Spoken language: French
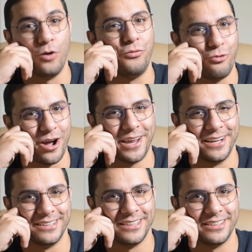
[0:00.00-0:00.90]
Enfoiré.
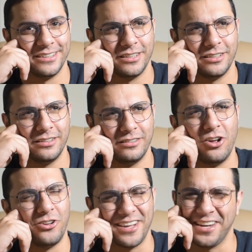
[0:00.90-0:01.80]

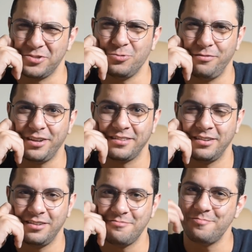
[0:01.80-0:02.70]
Non, t'as raison en fait.
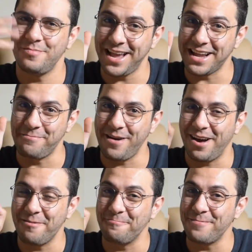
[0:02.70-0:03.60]
Blague à
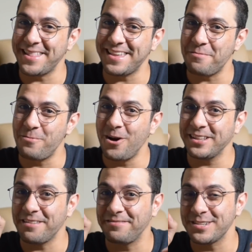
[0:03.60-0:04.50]
part, Matterport
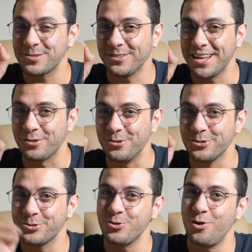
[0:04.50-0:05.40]
a fait son introduction